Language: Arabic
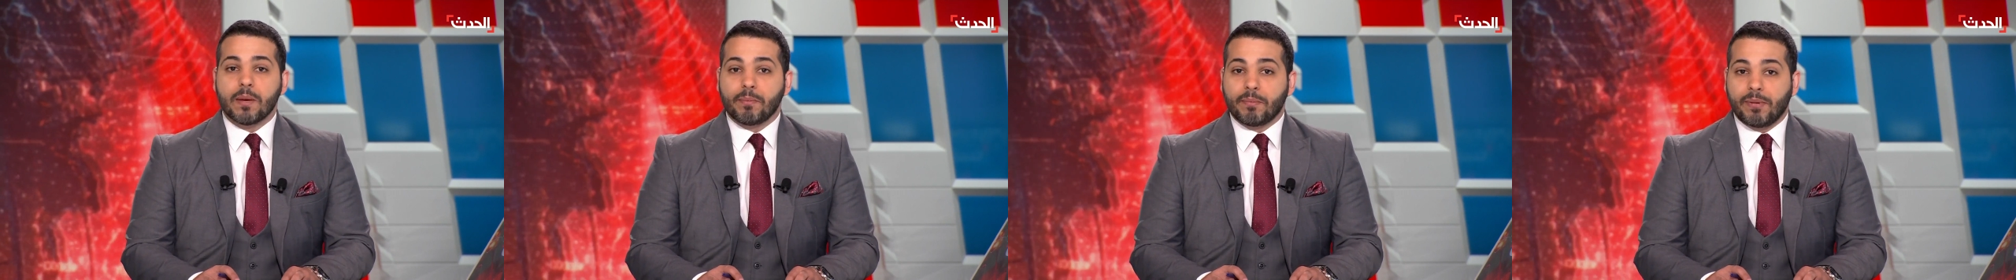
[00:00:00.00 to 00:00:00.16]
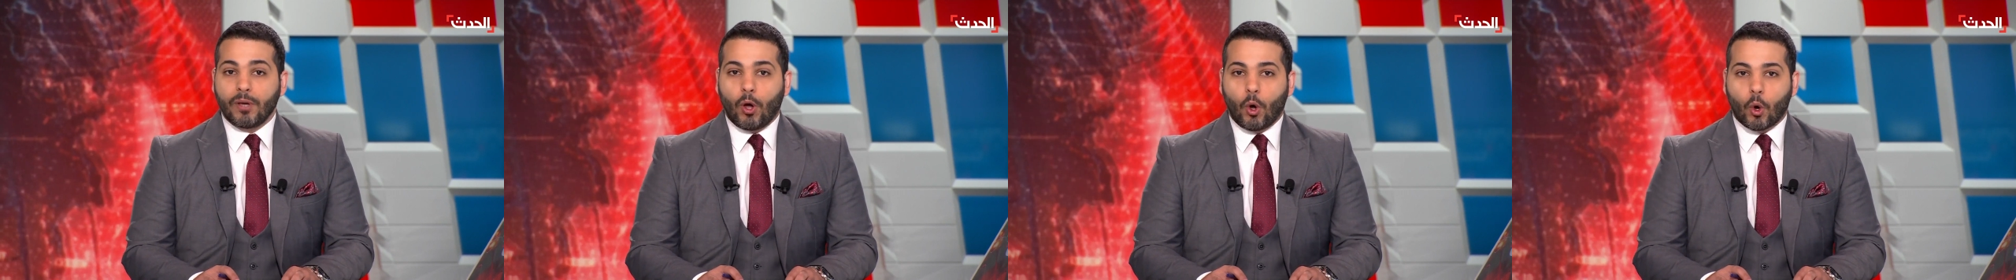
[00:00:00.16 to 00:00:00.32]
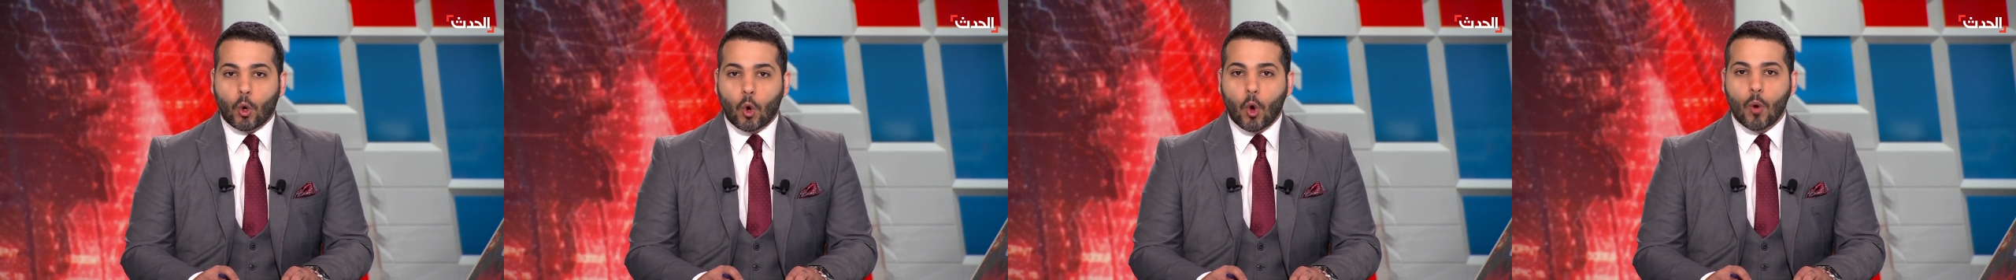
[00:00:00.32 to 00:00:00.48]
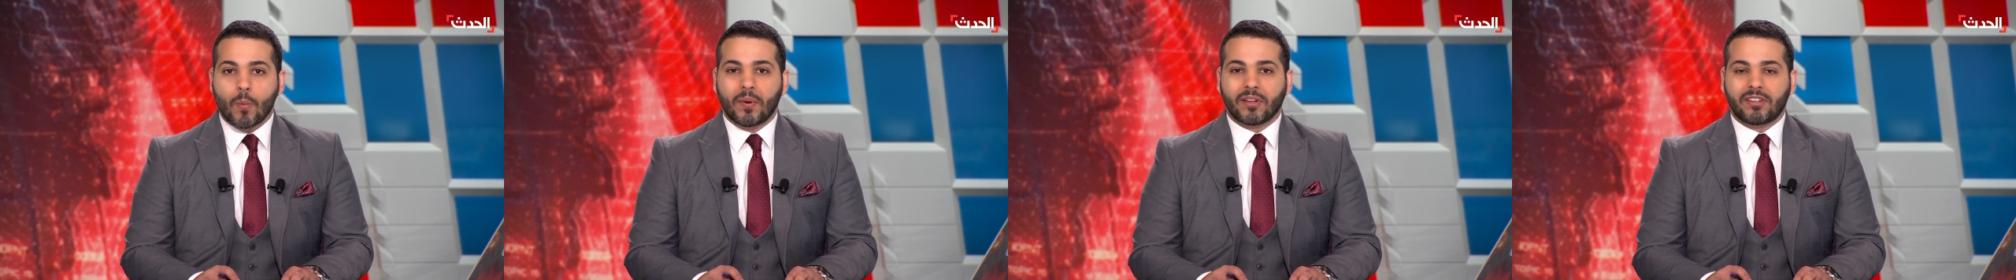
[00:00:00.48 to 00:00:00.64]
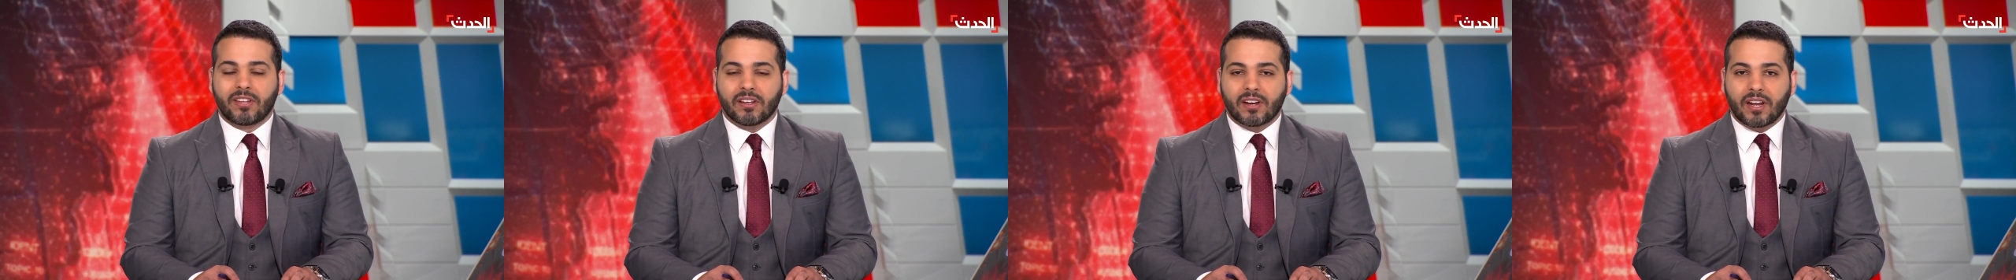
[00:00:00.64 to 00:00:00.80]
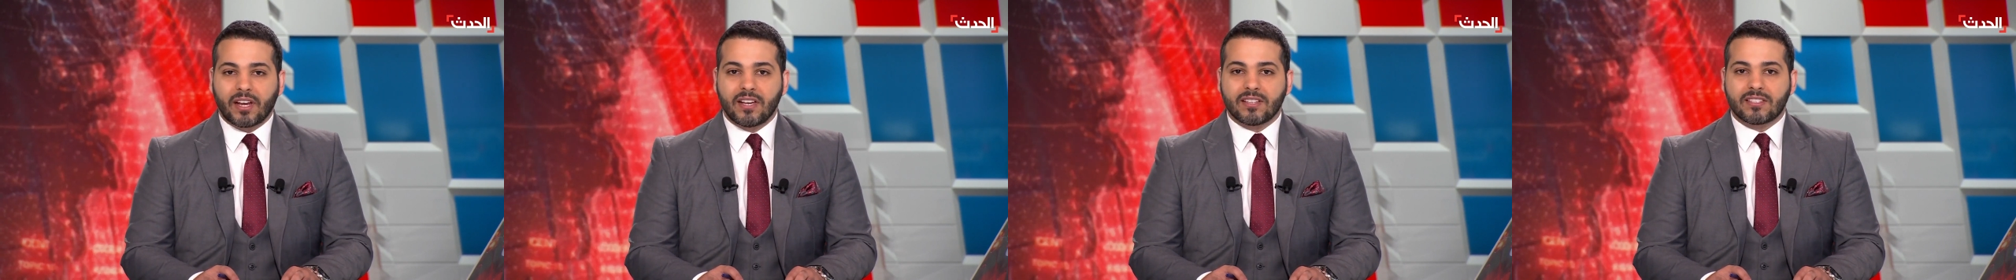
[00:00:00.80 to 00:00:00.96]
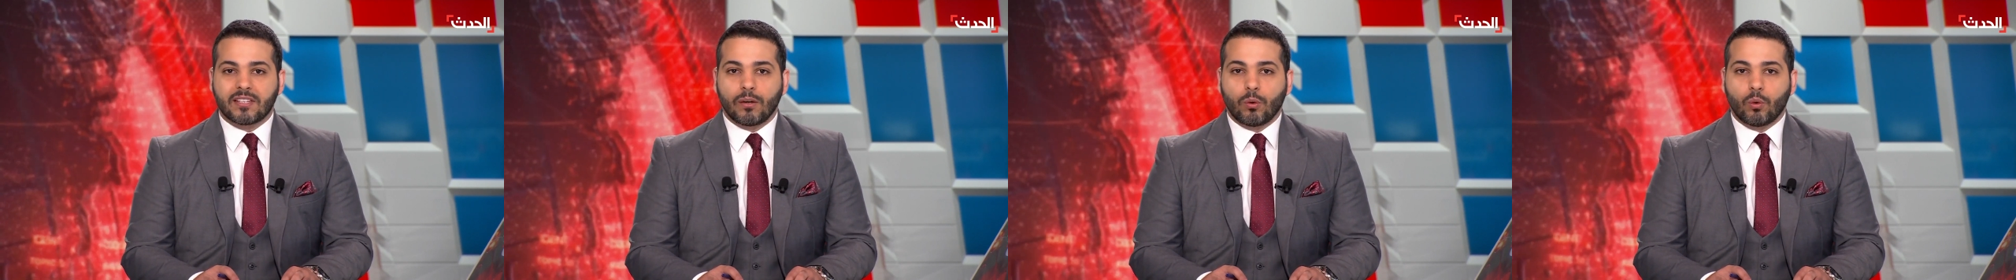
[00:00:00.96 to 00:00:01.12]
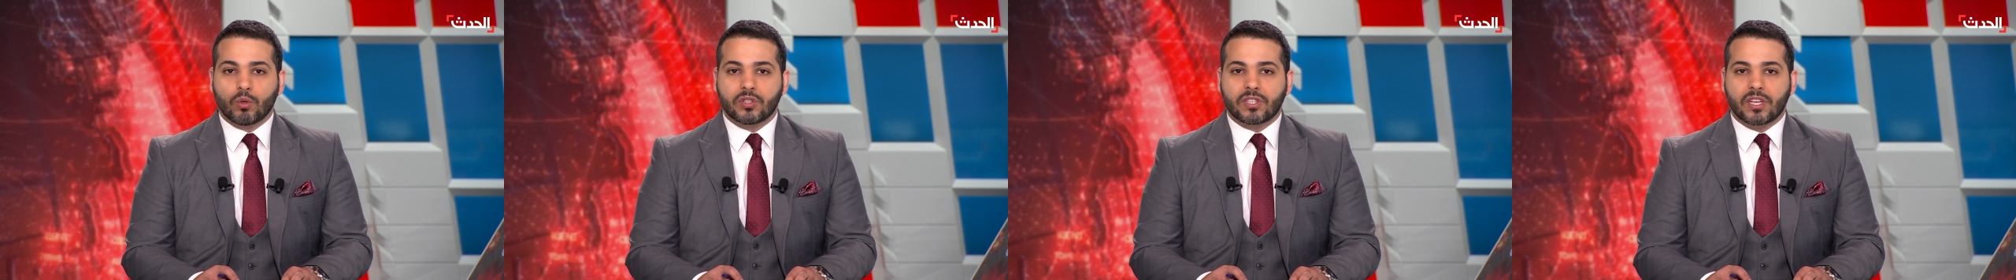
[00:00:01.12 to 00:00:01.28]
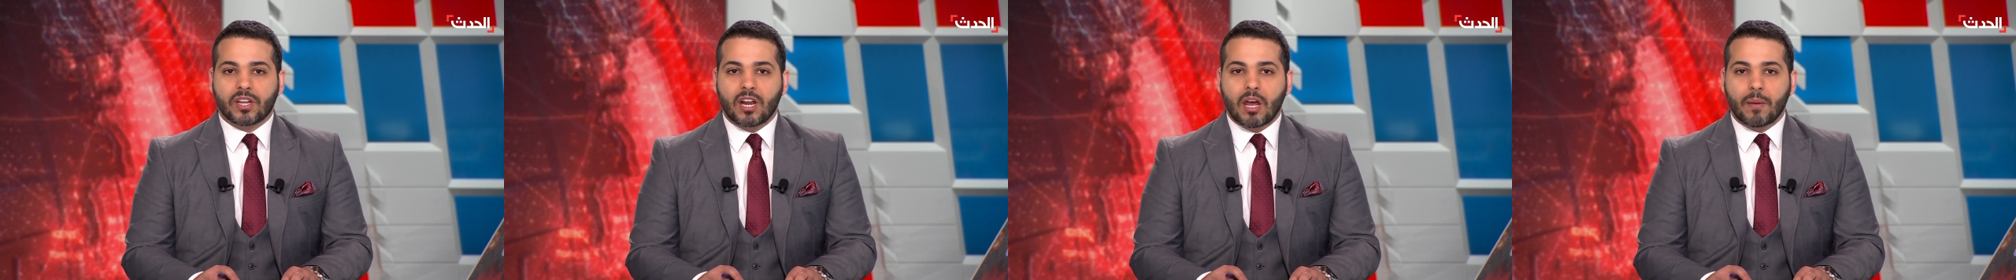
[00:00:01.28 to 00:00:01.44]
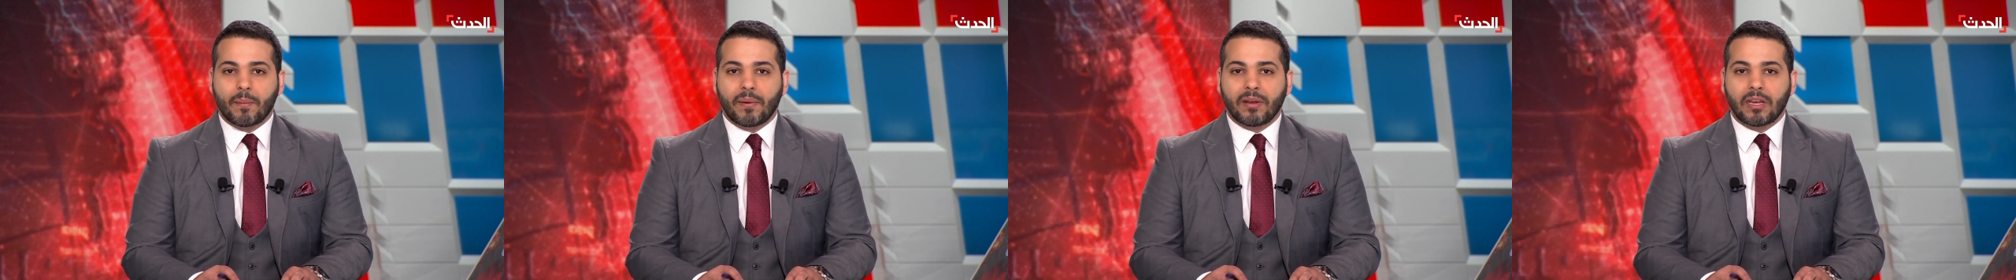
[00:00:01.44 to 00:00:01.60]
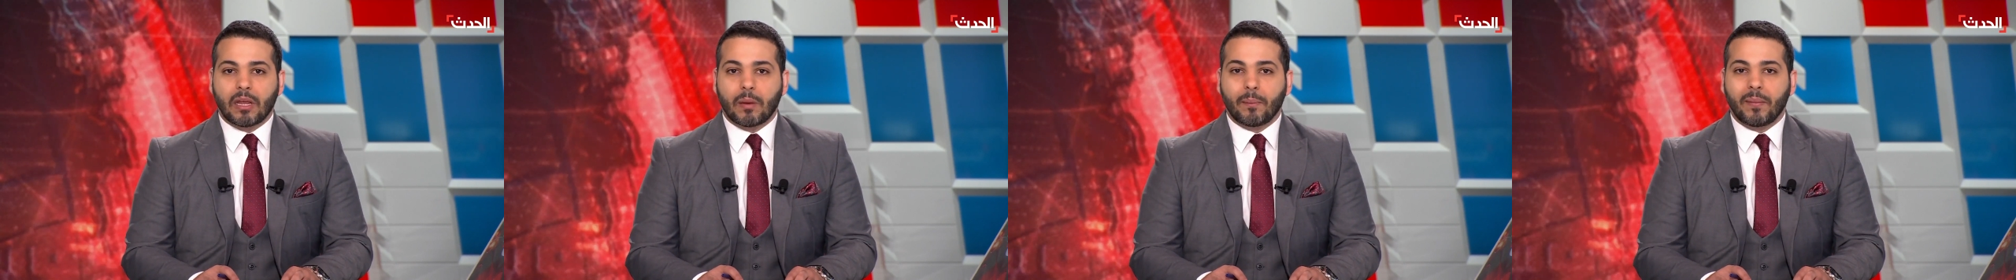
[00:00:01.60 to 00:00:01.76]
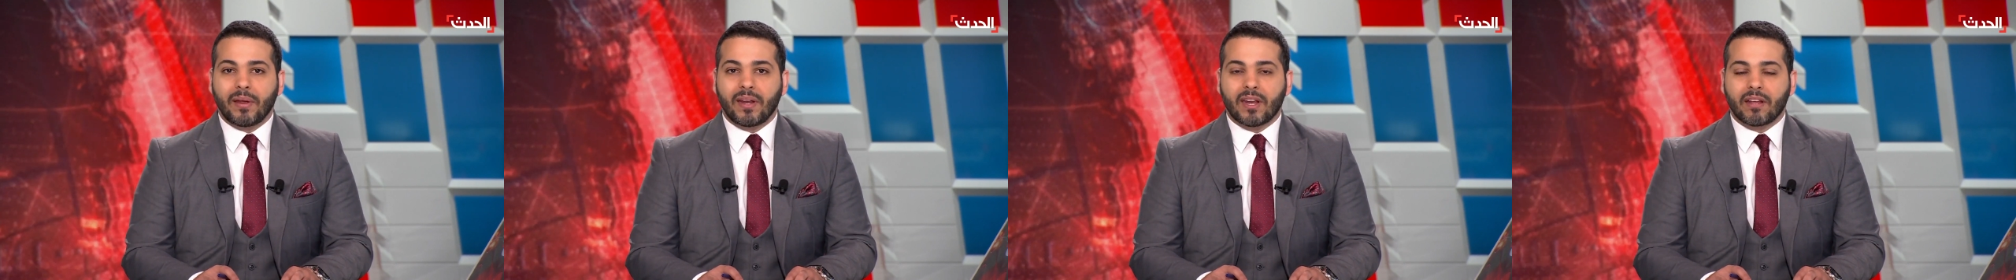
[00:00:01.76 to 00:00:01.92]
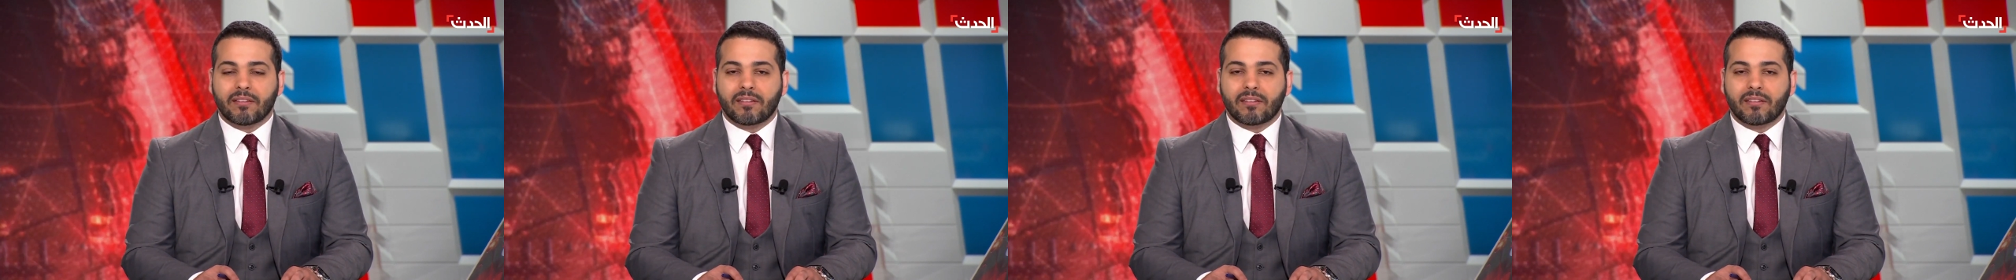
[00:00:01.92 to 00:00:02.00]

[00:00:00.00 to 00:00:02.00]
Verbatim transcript: بحكومة رئيس الوزراء بنيامين